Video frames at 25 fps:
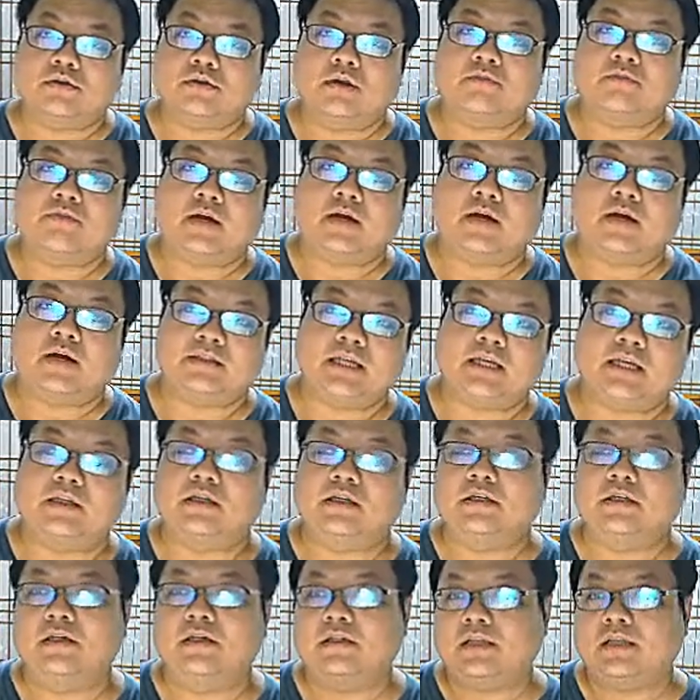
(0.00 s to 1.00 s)
算法
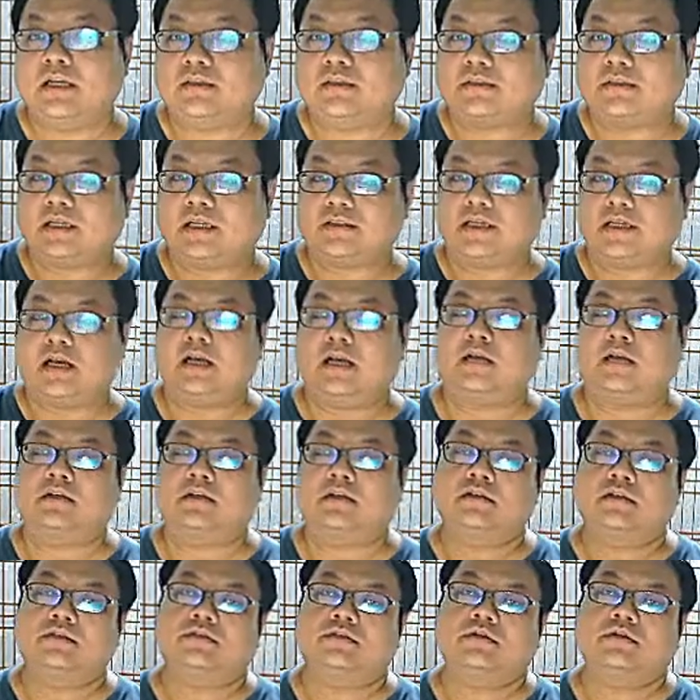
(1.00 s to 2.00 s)
再让大家
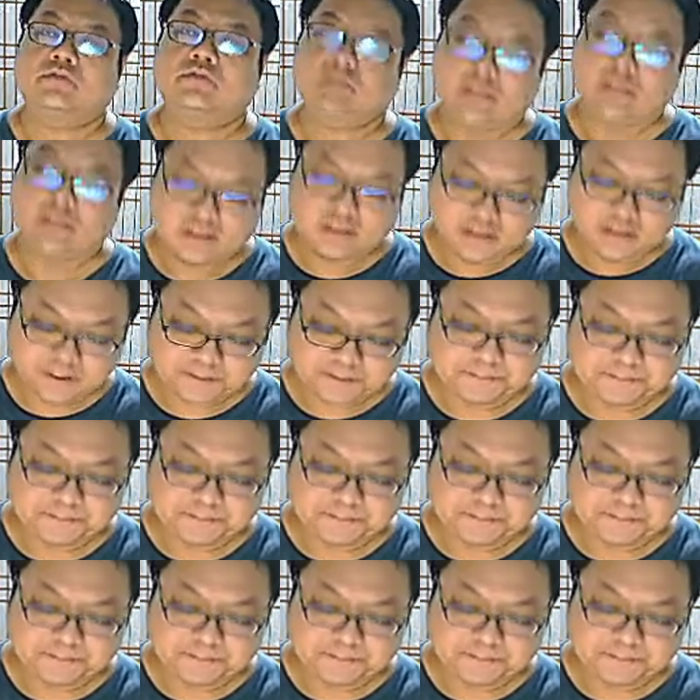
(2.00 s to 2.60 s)
更熟悉一点。